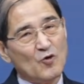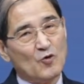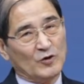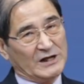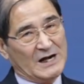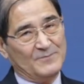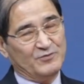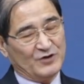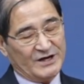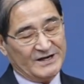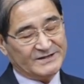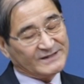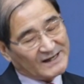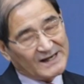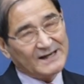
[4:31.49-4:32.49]

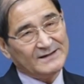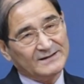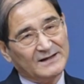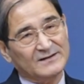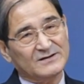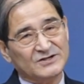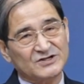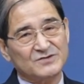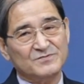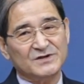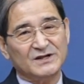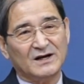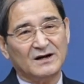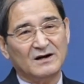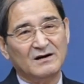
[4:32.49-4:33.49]
고달프게 살아간다는
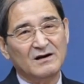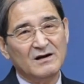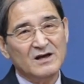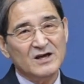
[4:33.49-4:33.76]
것입니다.